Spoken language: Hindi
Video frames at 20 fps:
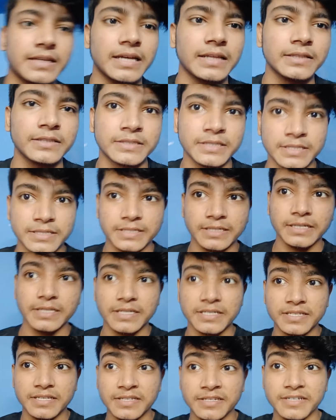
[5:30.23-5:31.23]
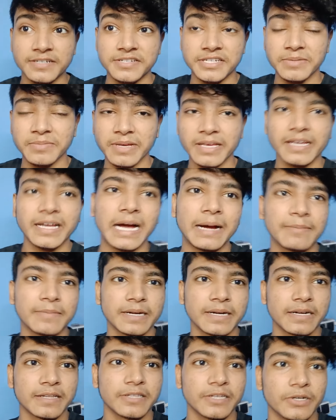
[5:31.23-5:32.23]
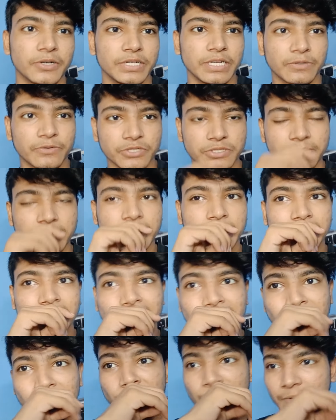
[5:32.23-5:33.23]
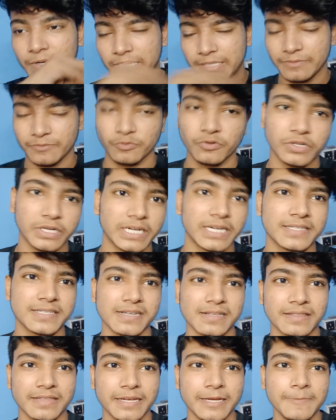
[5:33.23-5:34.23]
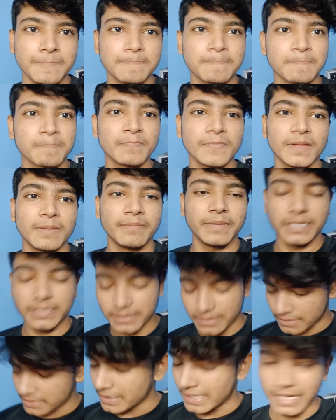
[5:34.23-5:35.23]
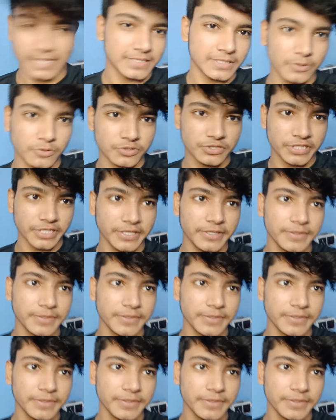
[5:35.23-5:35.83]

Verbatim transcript: जिसका इस इंडस्ट्री में ही काम करना हो या कुछ भी करना हो वो वो कर सकता है बट ऐसे कुछ नहीं